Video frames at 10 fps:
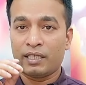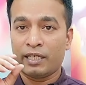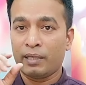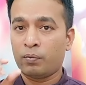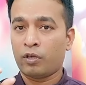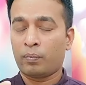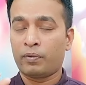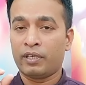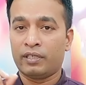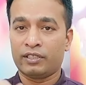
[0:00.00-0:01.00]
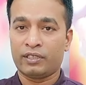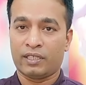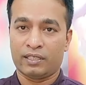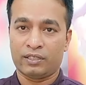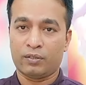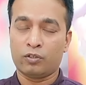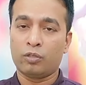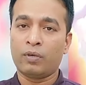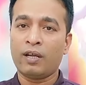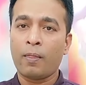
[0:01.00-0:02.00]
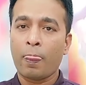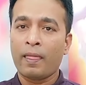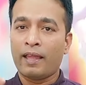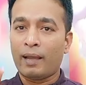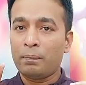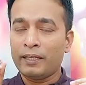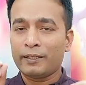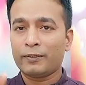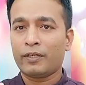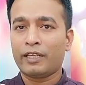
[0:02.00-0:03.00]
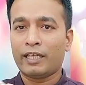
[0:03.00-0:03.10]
রেডি ফর প্রিন্ট স্ট্যাটাস অথবা অ্যাপ্লিকেশন